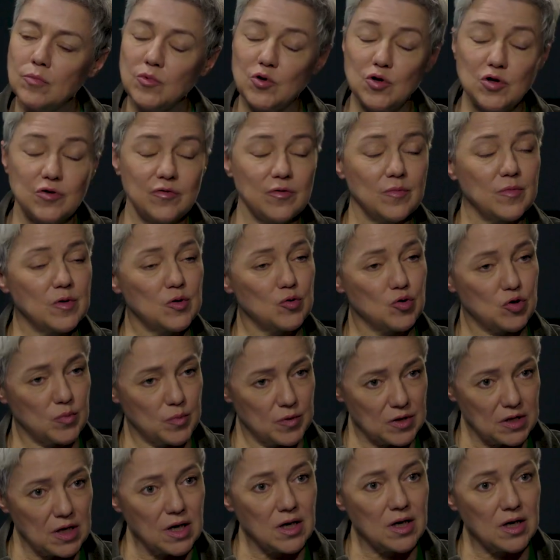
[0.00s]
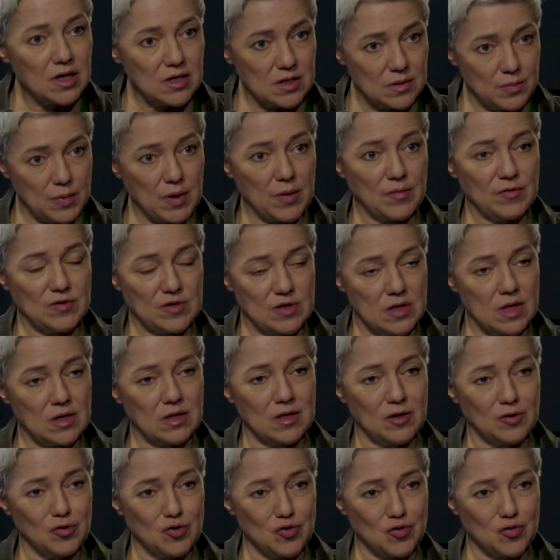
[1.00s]
То есть вы мне уже предлагаете прямо встать
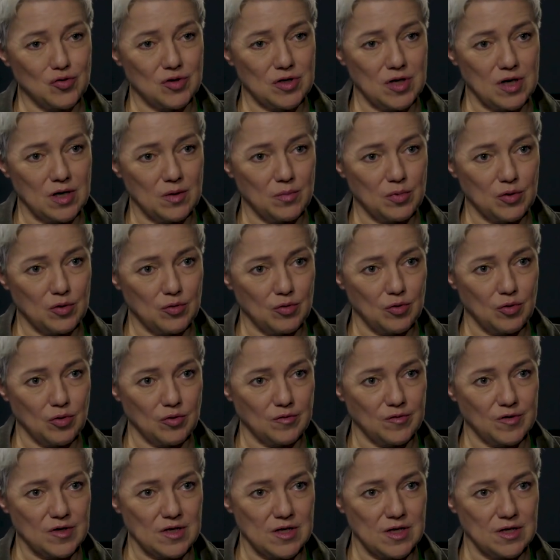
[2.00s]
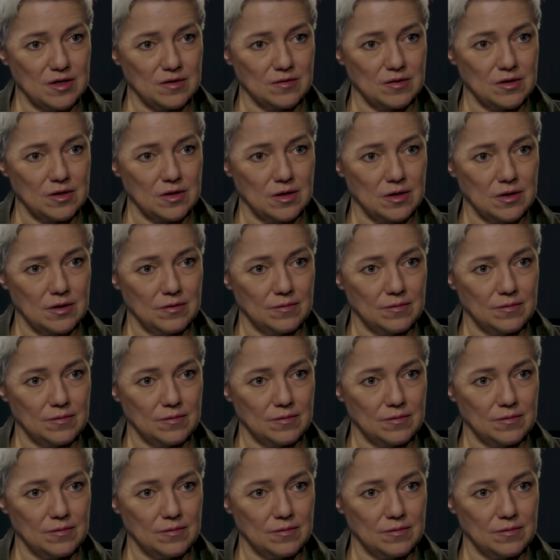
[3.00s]
на точку зрения прокуроров и следователей? В